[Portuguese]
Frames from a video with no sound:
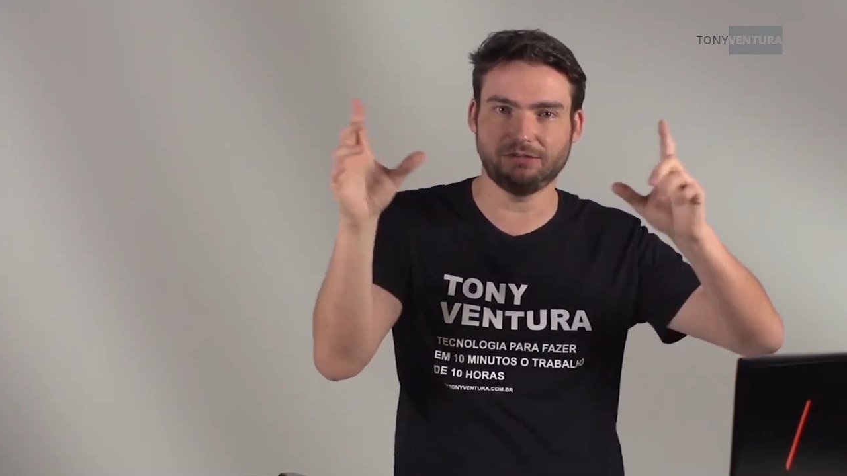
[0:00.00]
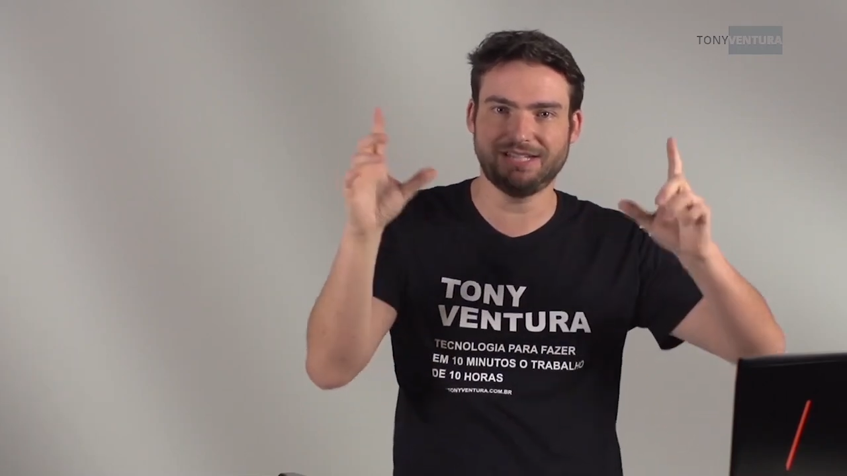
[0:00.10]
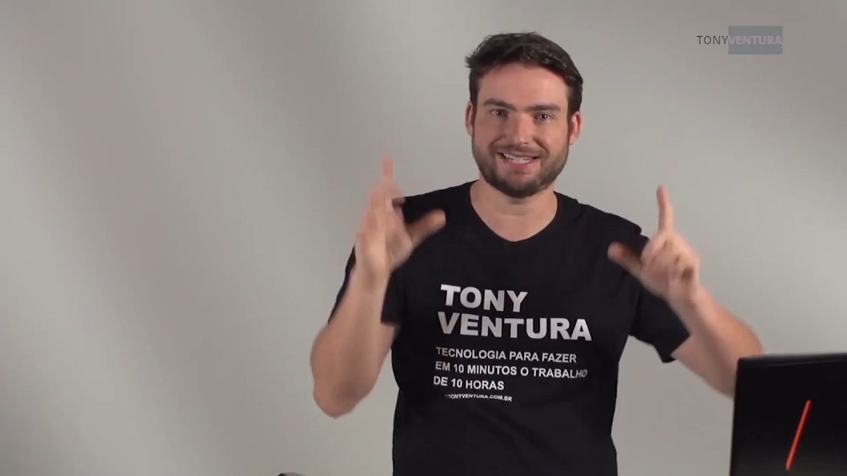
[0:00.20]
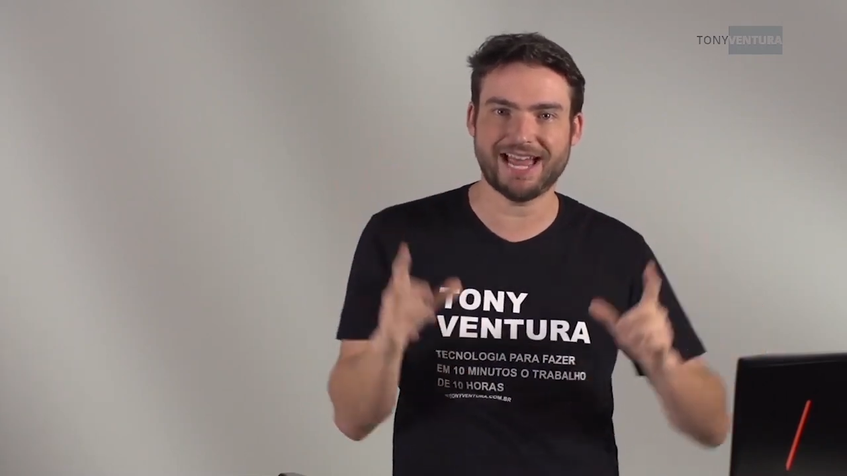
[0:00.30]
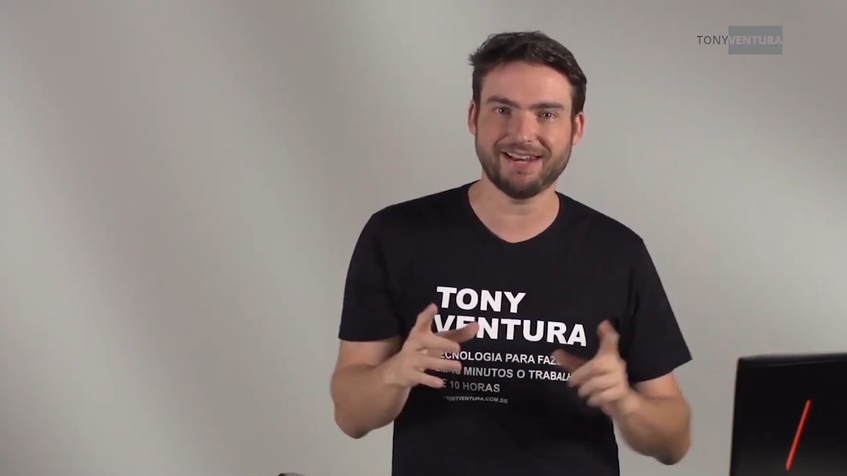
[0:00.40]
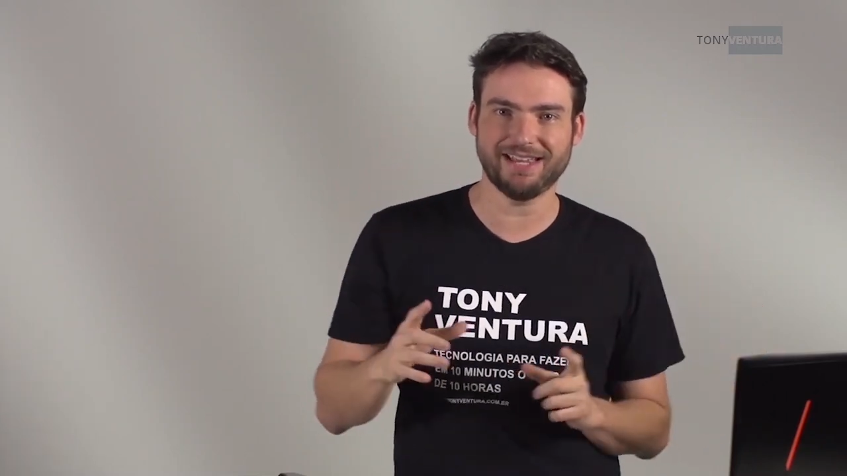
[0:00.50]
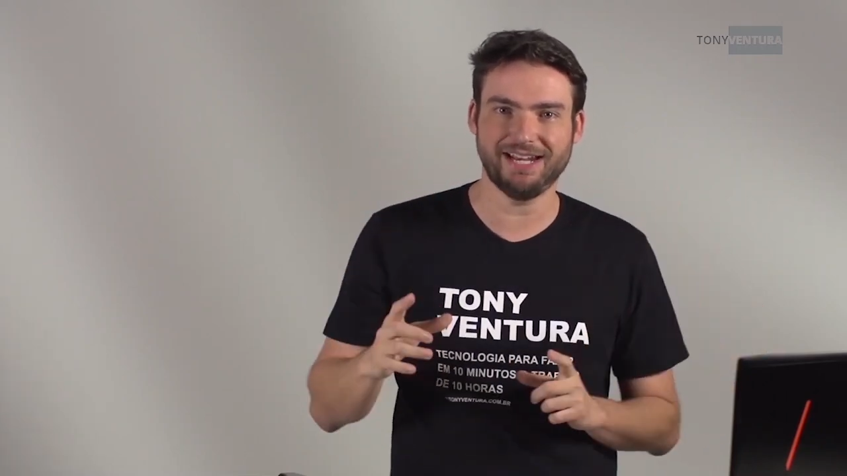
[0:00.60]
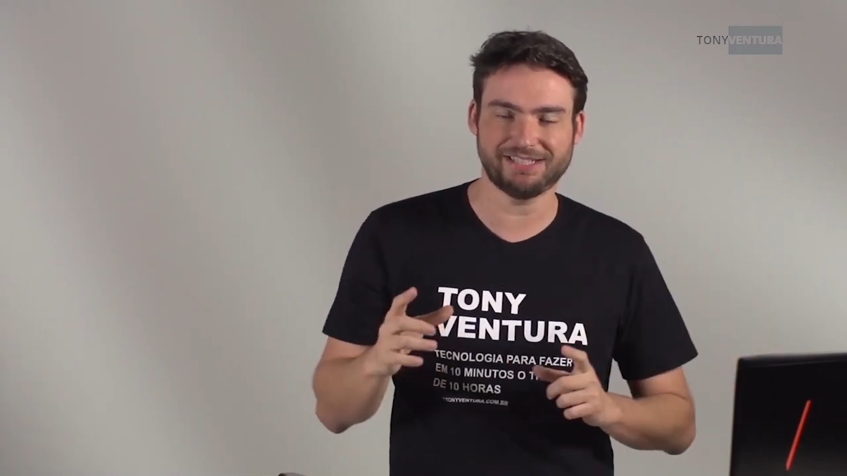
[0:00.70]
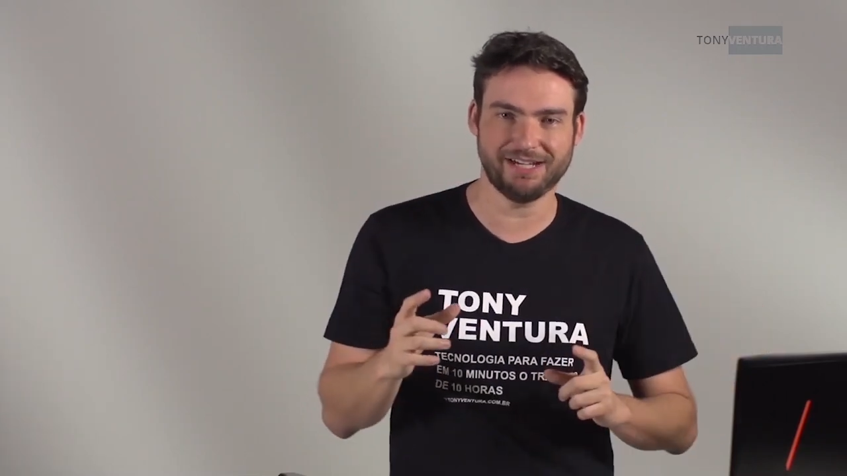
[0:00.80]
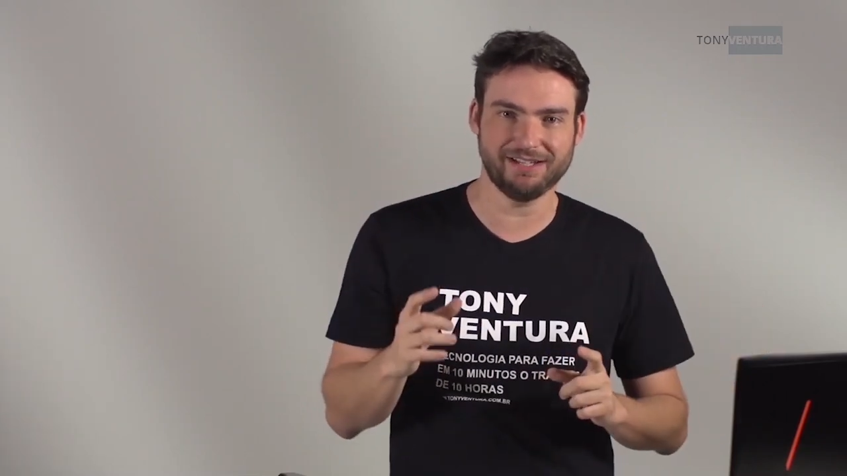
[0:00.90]
o design da
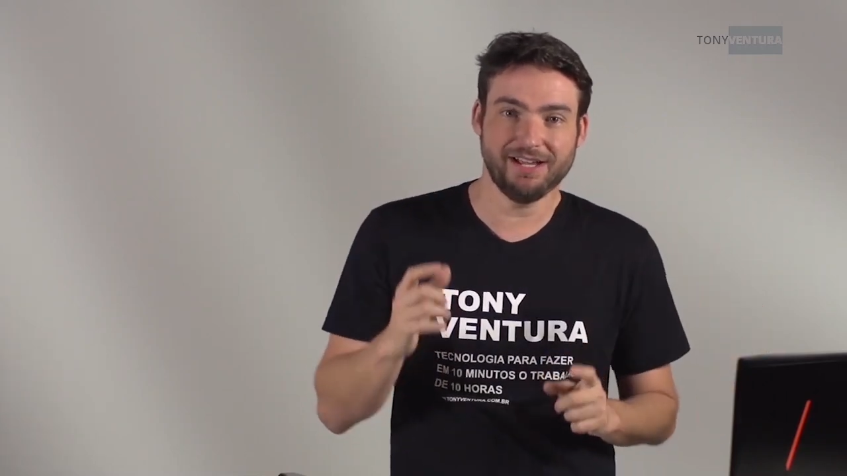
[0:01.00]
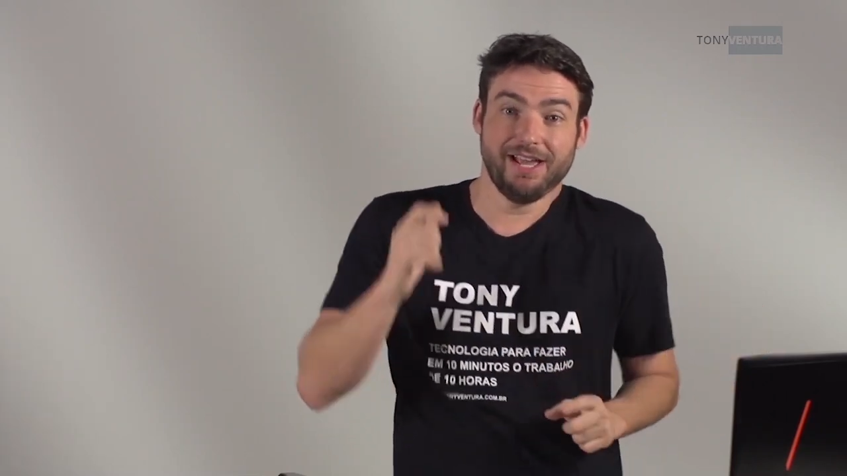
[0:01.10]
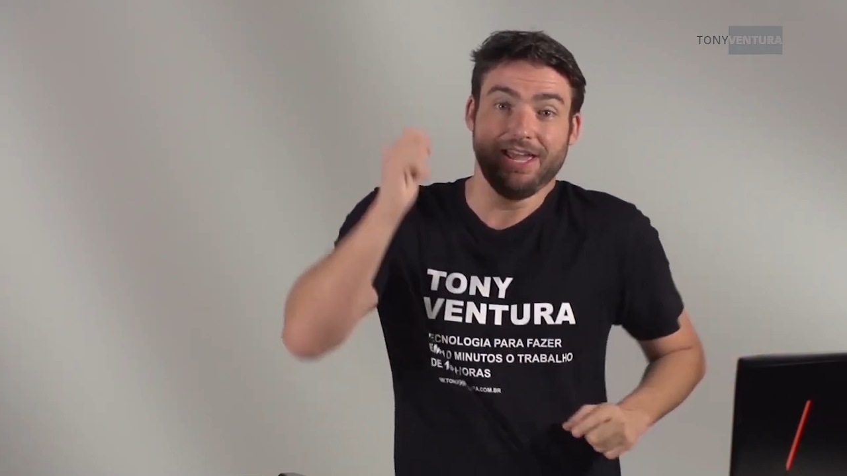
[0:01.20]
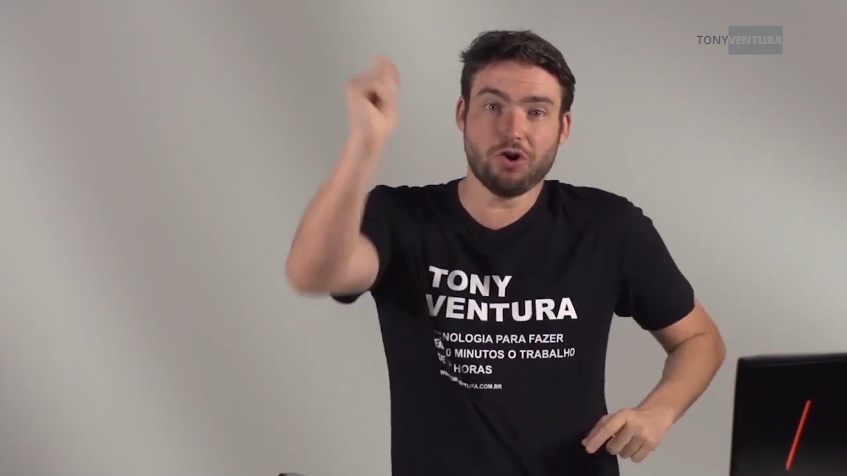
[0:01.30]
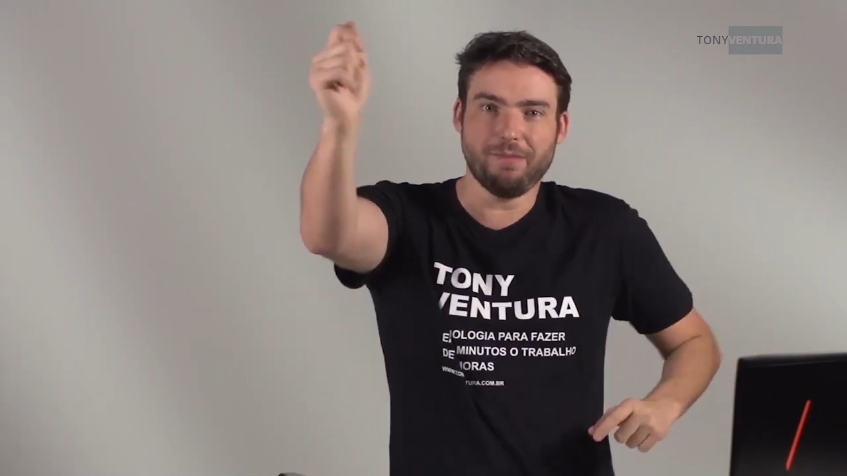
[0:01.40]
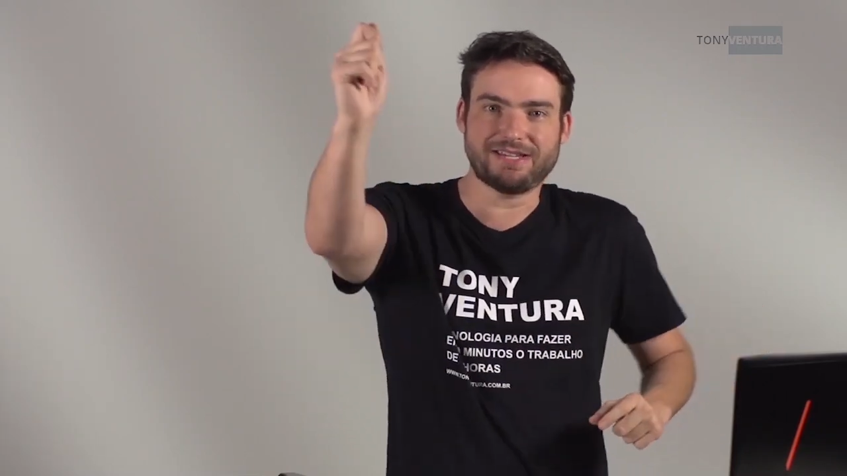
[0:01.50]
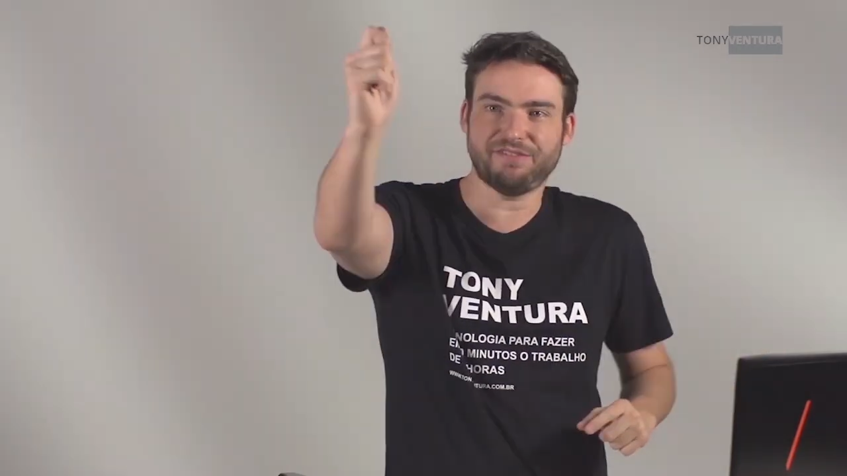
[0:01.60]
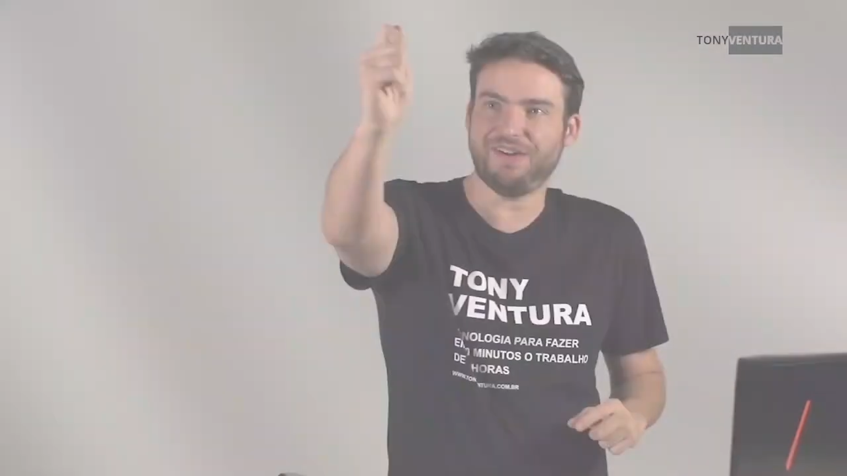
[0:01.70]
legenda e começa